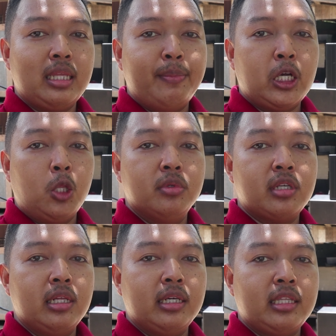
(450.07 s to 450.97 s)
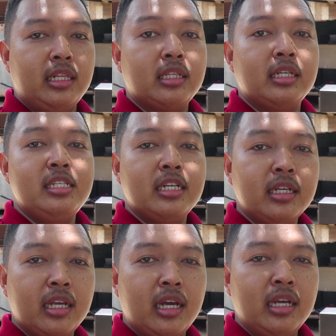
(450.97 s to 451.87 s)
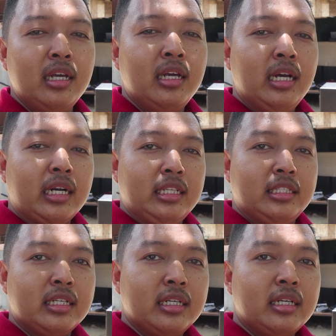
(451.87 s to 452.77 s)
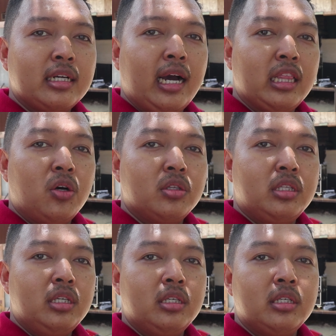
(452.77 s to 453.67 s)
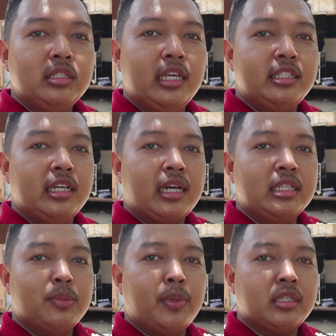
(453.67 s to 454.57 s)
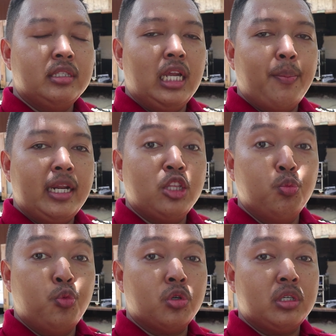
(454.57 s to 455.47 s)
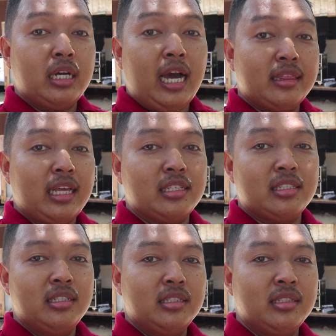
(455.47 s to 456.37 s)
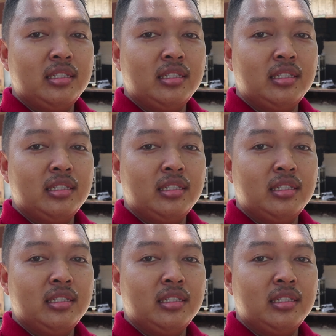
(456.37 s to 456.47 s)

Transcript: Tapi kalau misalnya kita lihat kencengnya, kenceng kalau dijejerkan seperti ini daripada ditumpuk ke atas.